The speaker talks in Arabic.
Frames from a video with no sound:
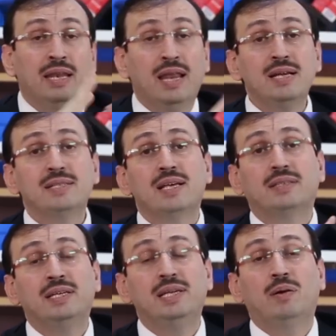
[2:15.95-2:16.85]

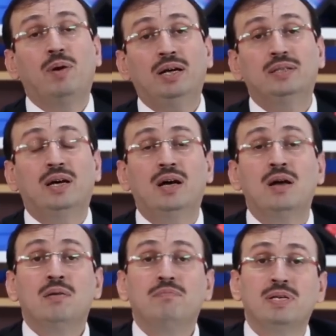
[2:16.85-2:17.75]
ليست هي
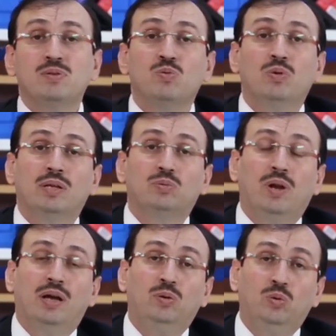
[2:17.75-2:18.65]
وحدها مسؤولة
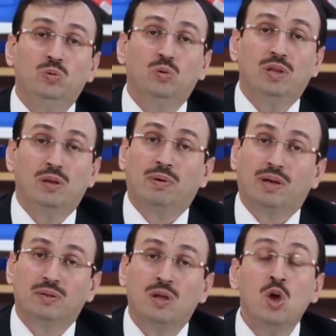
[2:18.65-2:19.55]
عن حدوث
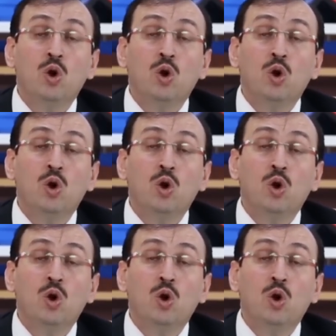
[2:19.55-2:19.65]
المرض